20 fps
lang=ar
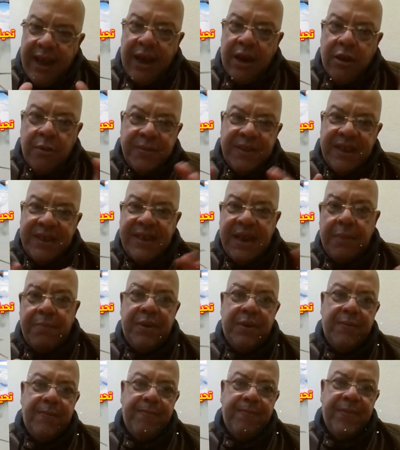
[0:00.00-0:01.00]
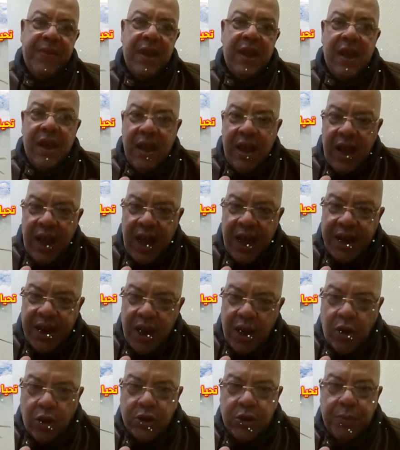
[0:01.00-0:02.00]
قال لكم سي سامبل انا
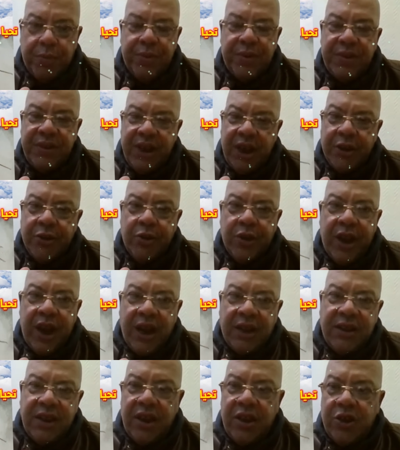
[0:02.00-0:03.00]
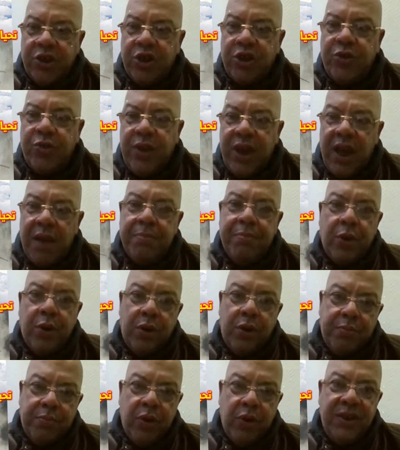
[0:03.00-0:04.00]
قطب تكنوقراطي جو سوي ان
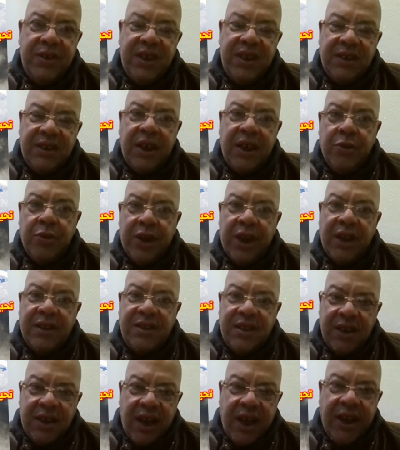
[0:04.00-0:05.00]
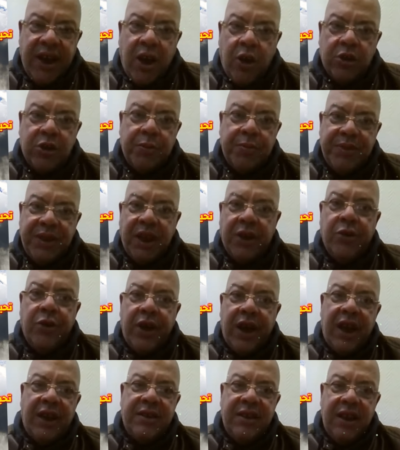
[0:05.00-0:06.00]
بول بوليتيك تكنوقراطيك انا قطب
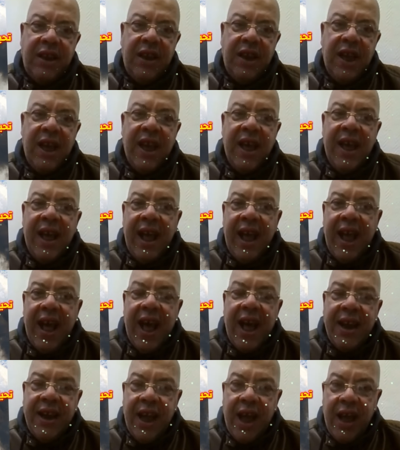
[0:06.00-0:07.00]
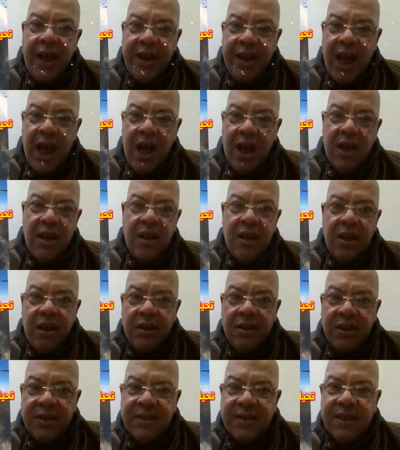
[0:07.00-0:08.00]
تكنوقراطي انا هنا
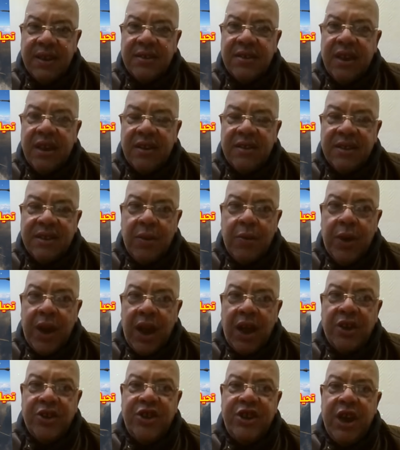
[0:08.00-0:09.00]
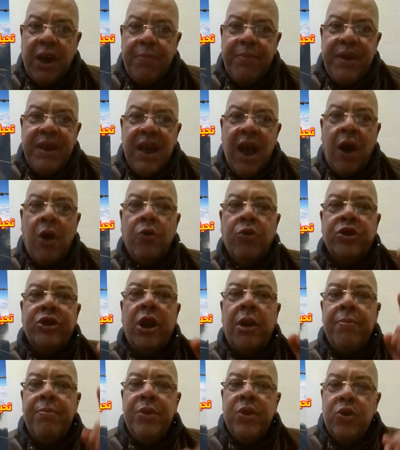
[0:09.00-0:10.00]
نتصدر الثوره الشعبيه
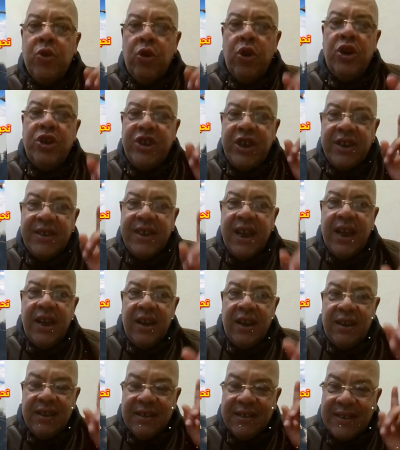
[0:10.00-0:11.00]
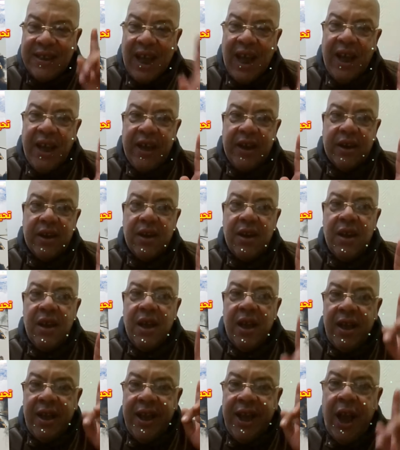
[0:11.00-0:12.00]
ونطلب من كل جزائري طائر
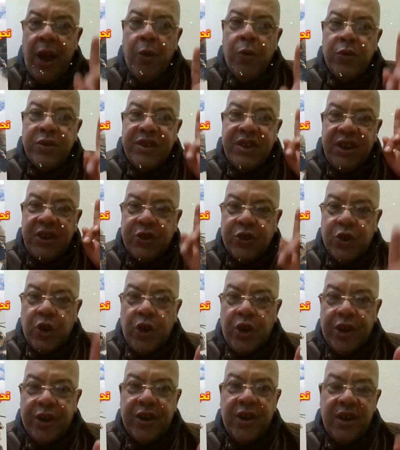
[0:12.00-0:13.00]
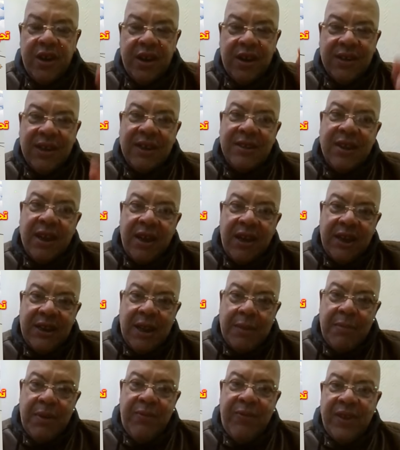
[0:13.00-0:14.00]
يحوس يثور ضد
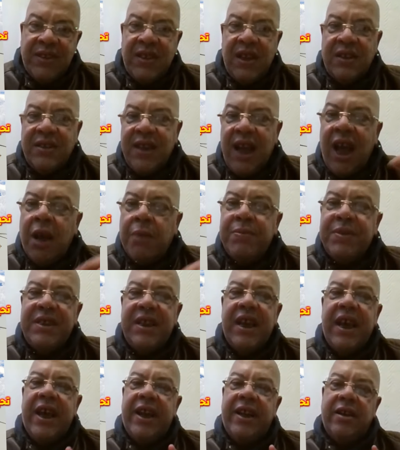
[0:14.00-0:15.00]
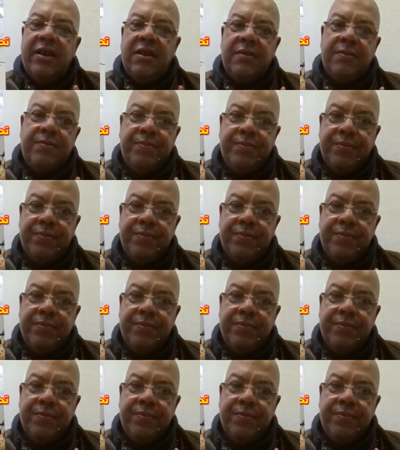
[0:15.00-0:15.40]
النظام الفاسد يلتحق بالسيران